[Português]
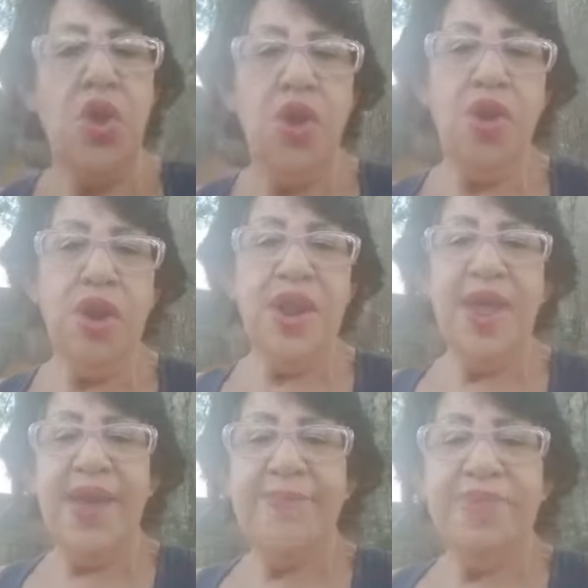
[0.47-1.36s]

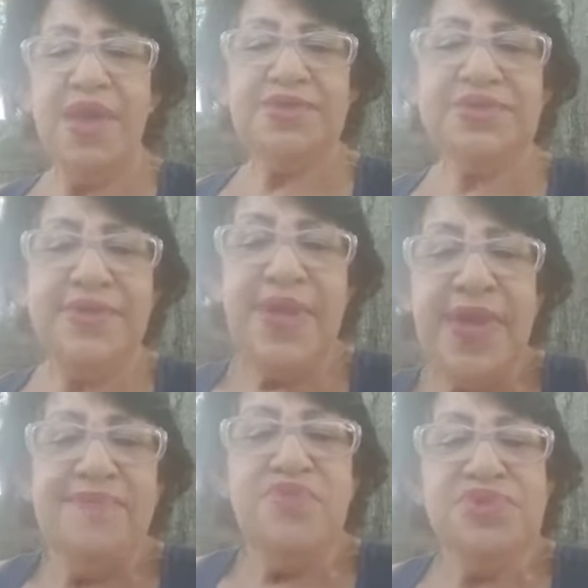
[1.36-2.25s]
Olá, minhas,
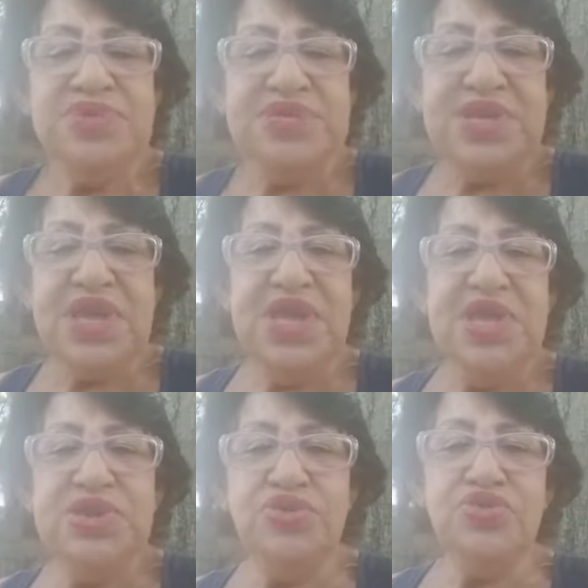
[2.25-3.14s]
meus
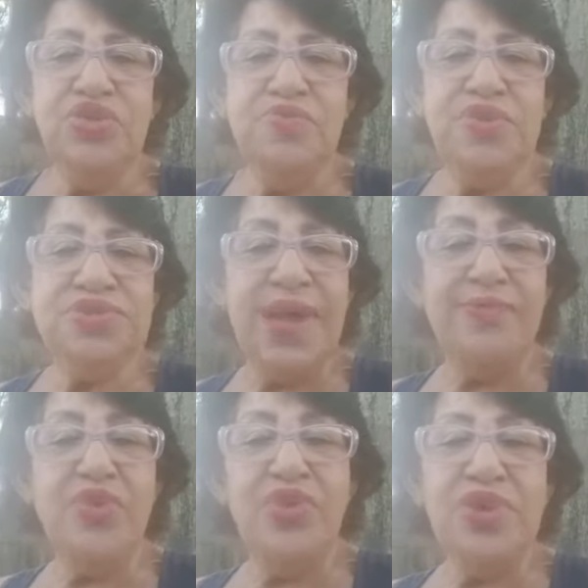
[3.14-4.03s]
inscritos, meus
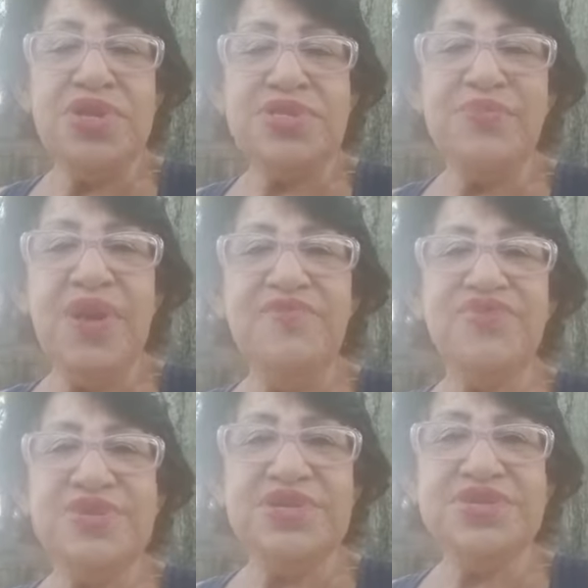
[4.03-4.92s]
amores, como é que
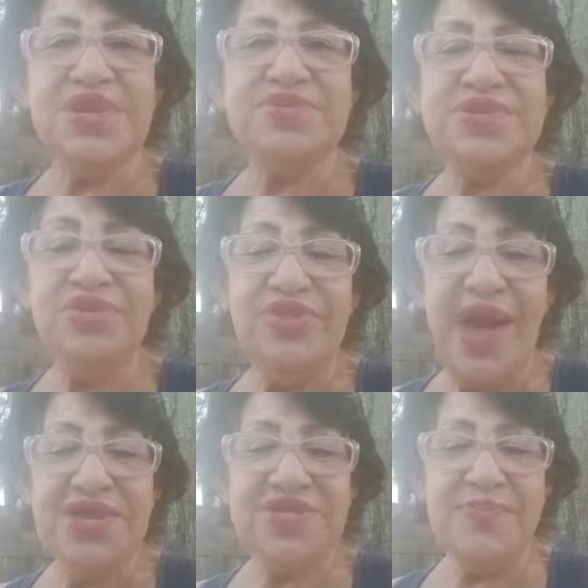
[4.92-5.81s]
vocês estão?
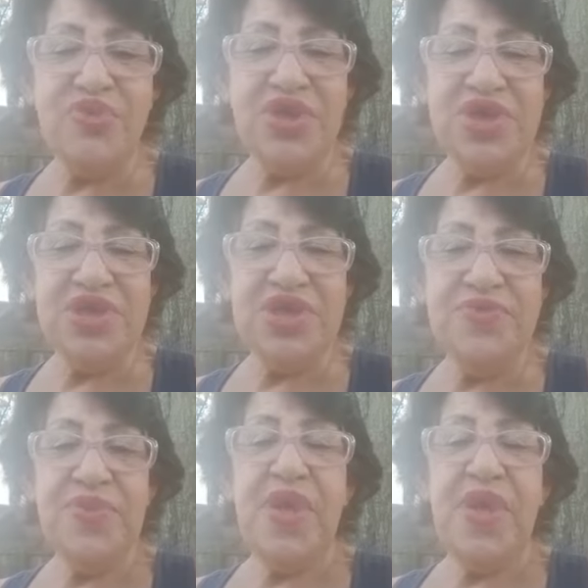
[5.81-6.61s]
Saudade estar tá por aqui.